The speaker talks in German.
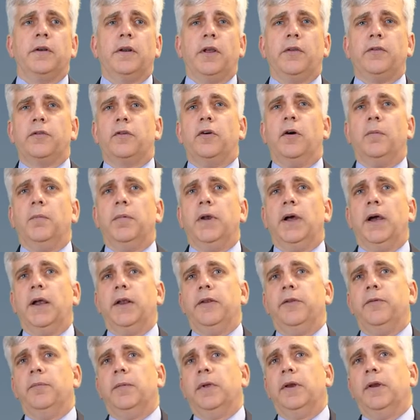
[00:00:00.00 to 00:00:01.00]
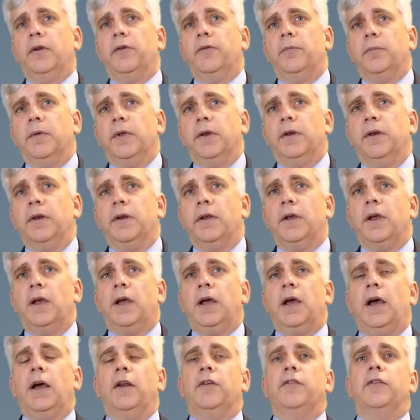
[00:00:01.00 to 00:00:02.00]
dass Compliance Management
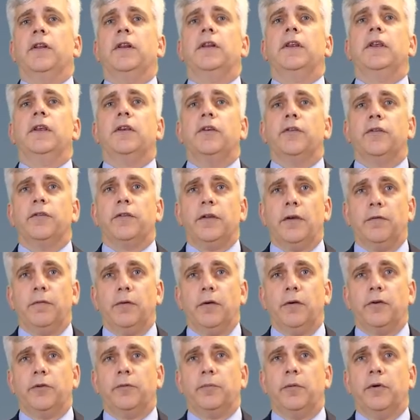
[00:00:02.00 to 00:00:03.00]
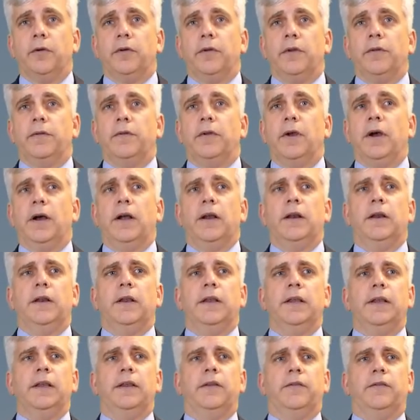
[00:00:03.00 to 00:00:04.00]
ein strategisches Erfolgspotenzial
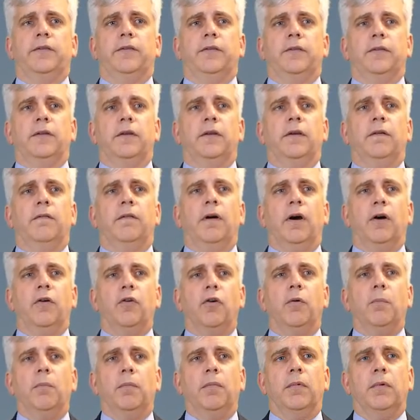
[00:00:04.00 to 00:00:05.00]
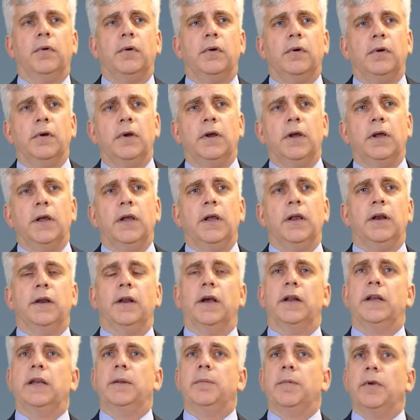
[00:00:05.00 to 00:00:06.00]
ist. Warum?
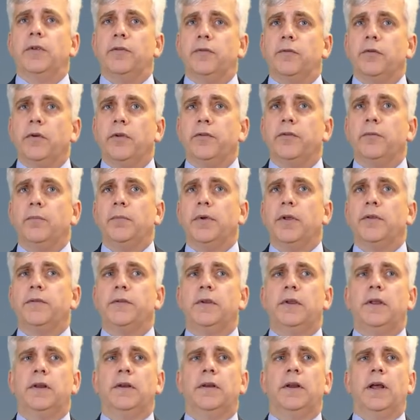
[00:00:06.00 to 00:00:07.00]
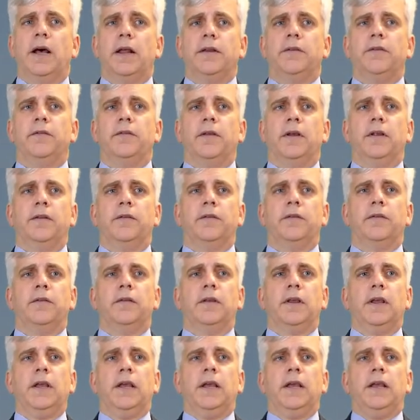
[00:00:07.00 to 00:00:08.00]
Nach dem ressourcenbasierten Ansatz
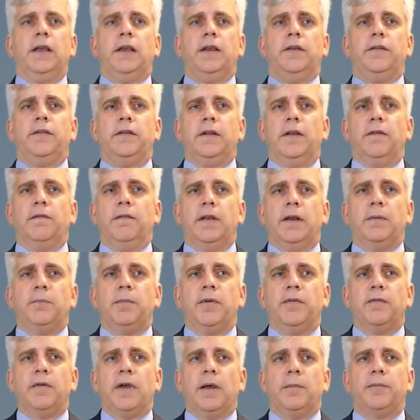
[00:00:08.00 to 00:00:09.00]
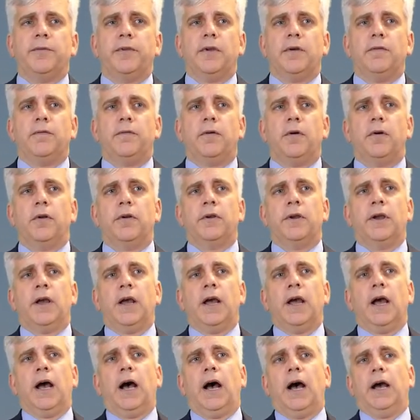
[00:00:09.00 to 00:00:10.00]
ist der Wettbewerbserfolg
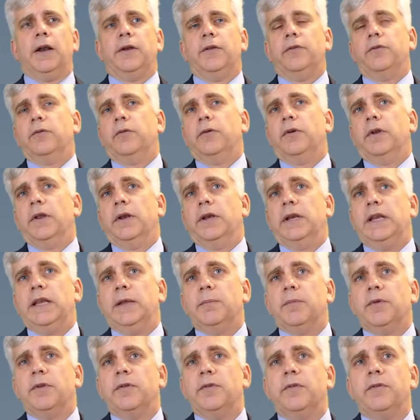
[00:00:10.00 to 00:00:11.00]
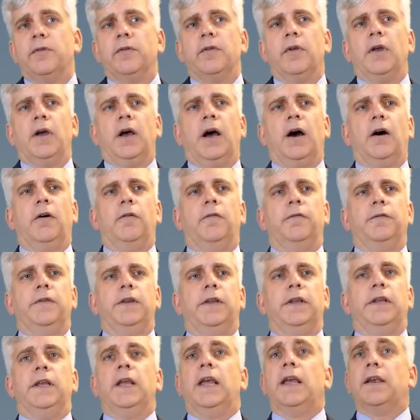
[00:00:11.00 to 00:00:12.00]
eines Unternehmens auf
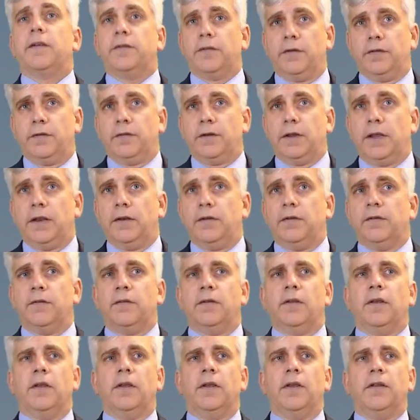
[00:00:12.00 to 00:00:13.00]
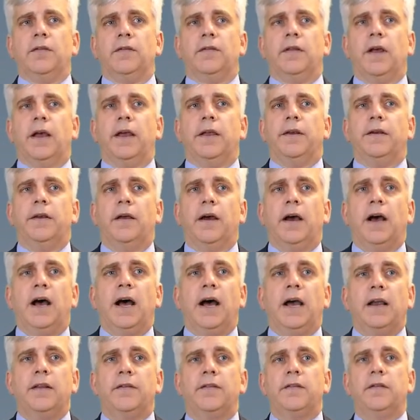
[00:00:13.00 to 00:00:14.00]
die Existenz seiner
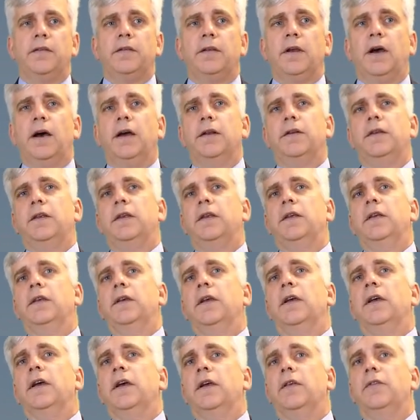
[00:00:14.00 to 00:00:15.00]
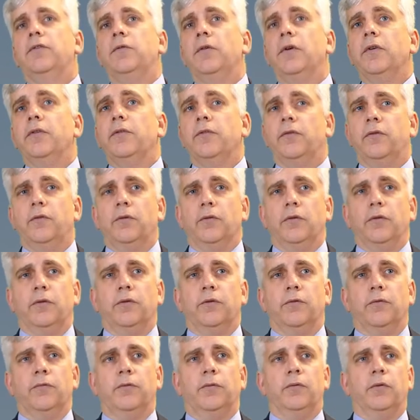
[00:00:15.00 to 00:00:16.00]
einzigartigen Ressourcen
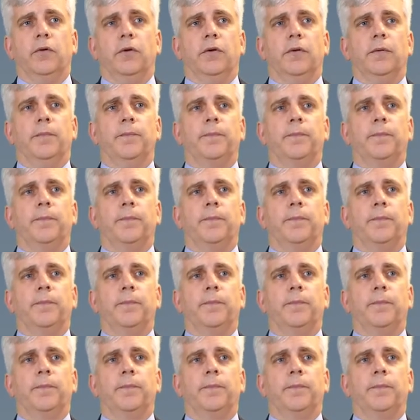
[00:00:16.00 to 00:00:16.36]
zurückzuführen.